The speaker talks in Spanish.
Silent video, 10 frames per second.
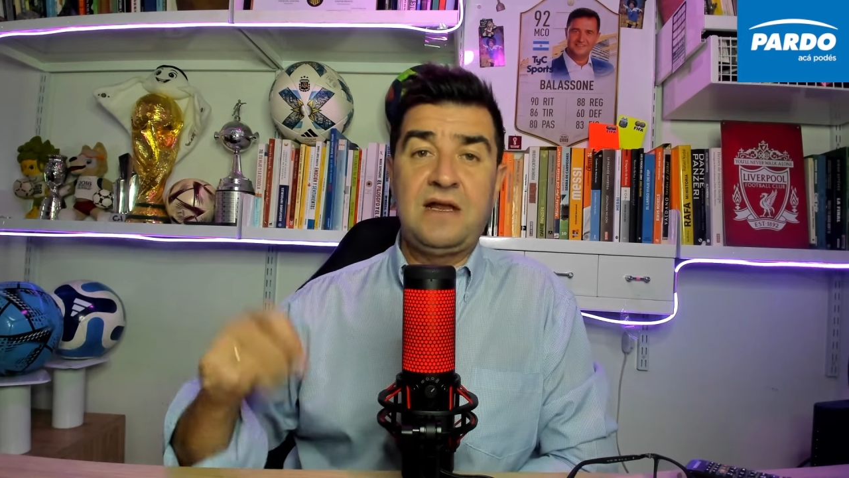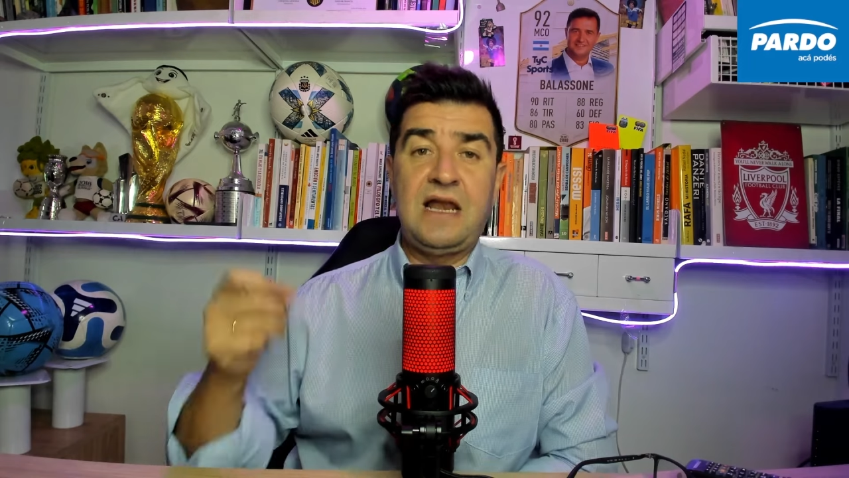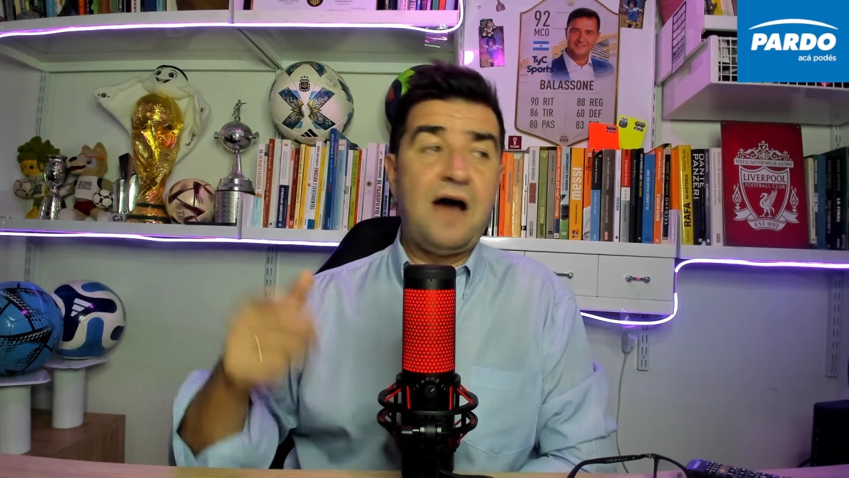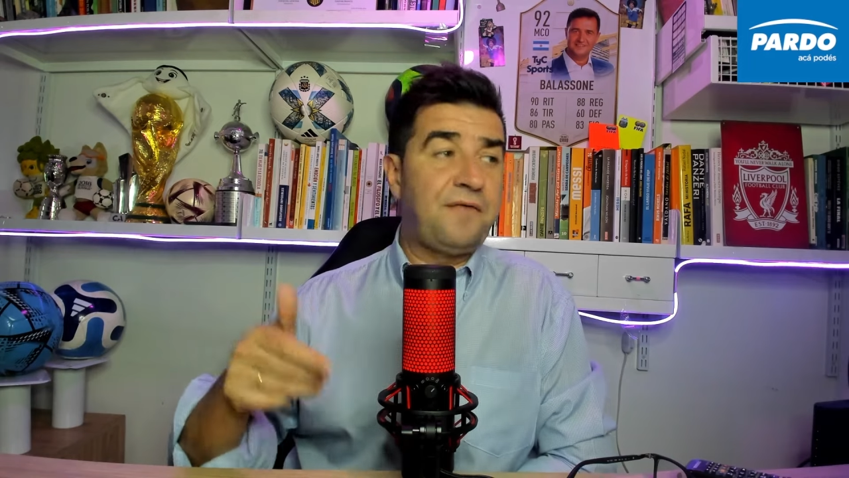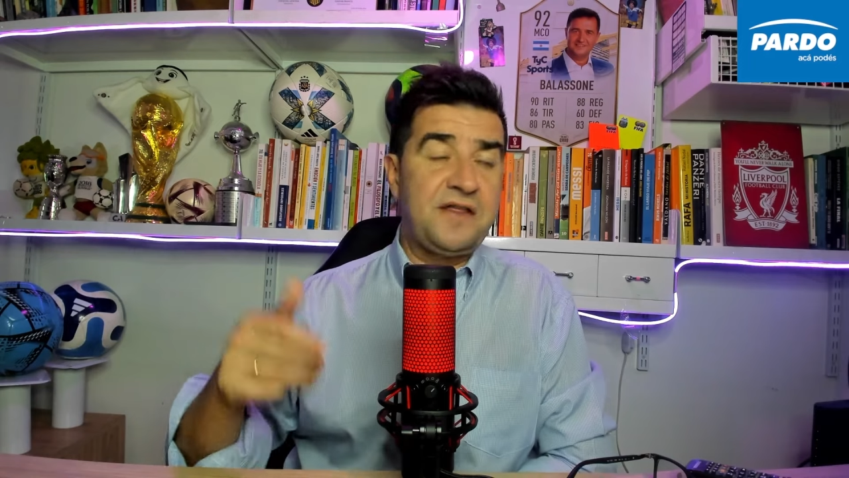
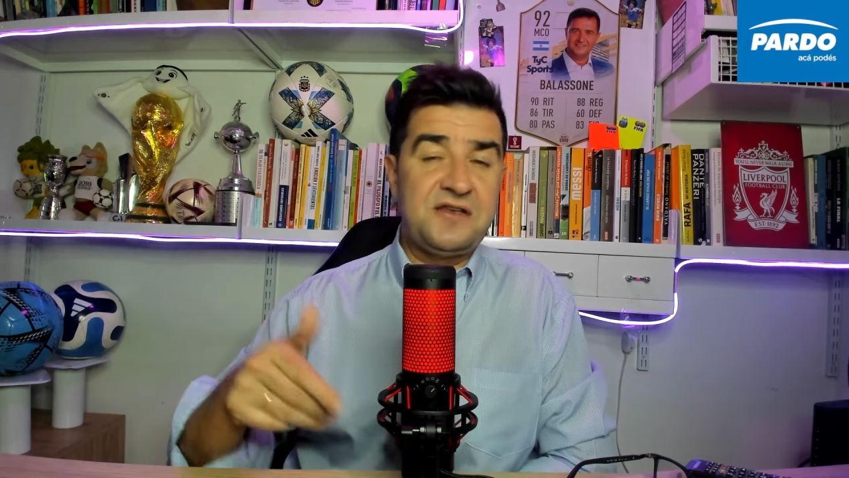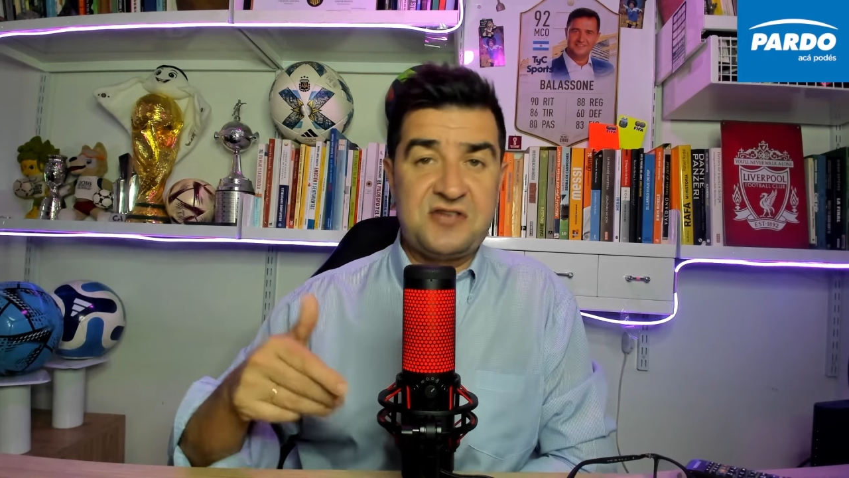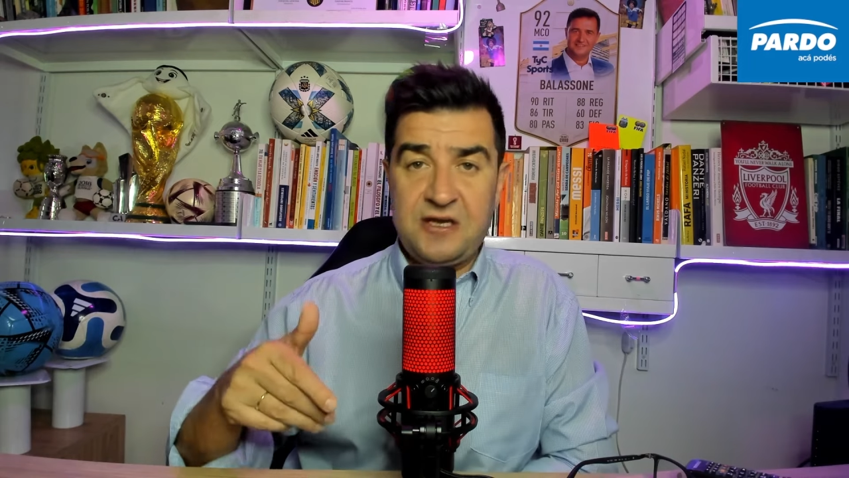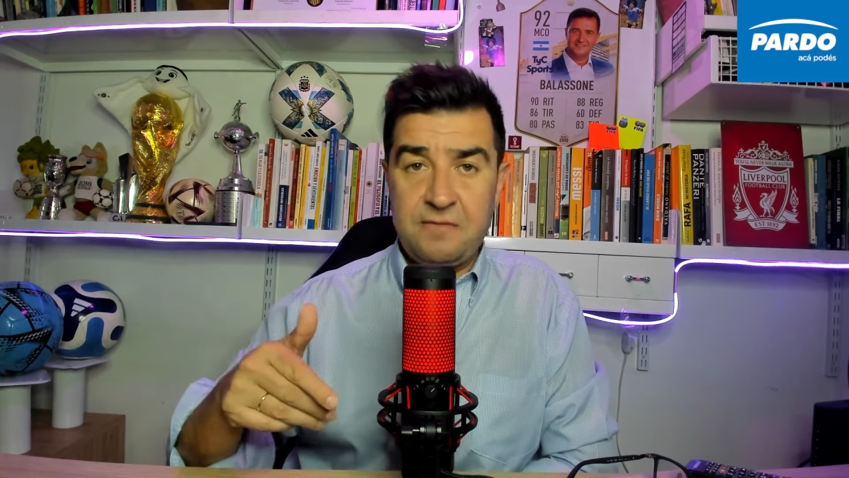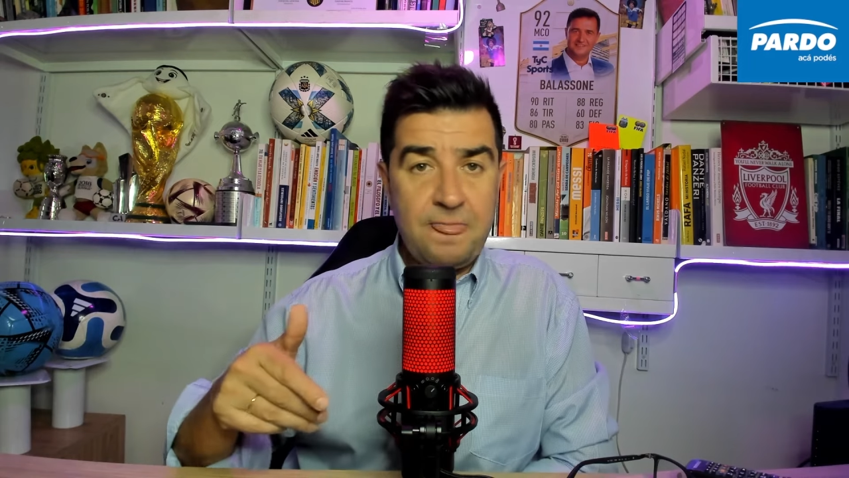la AFA
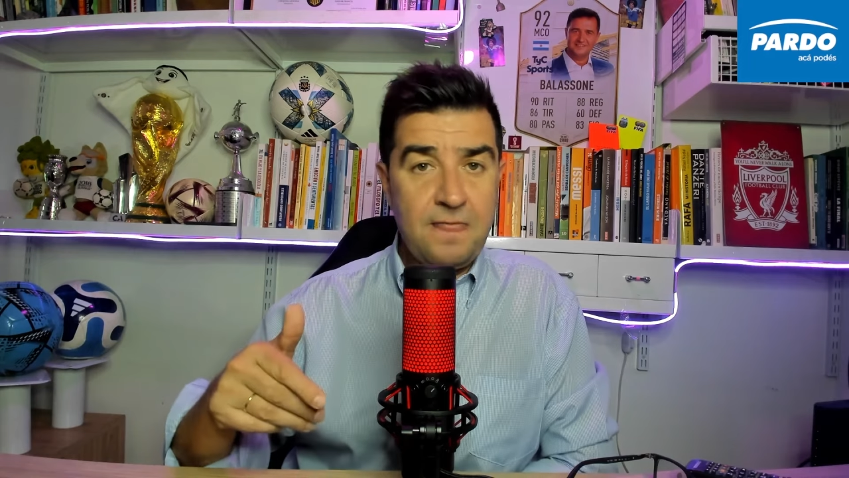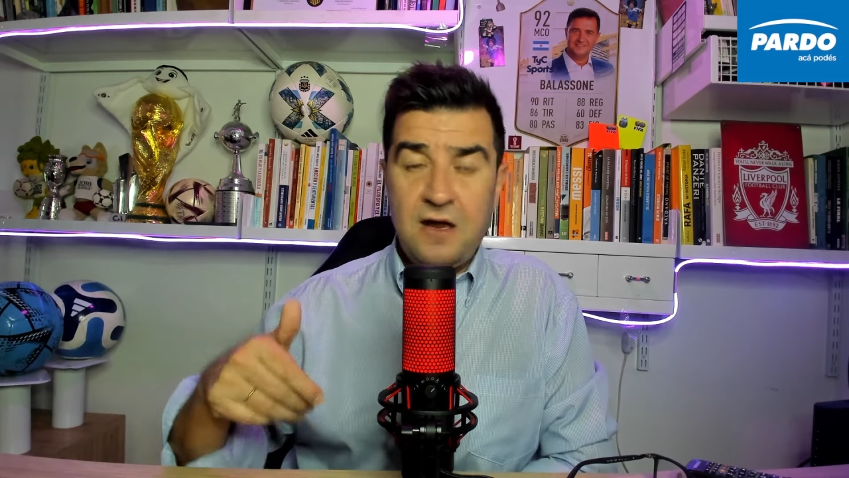dice,